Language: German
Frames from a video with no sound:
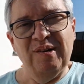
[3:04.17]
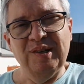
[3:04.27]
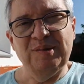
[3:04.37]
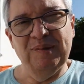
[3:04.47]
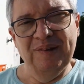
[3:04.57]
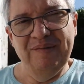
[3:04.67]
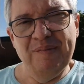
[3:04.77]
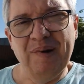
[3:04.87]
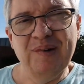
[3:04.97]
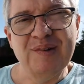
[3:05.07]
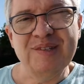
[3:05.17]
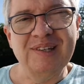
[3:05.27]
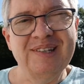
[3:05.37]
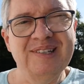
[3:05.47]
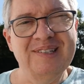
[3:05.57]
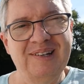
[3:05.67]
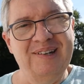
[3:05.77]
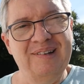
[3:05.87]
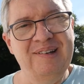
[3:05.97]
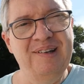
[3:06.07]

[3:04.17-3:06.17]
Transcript: auch tun. Wir bauen unsere Kirche an.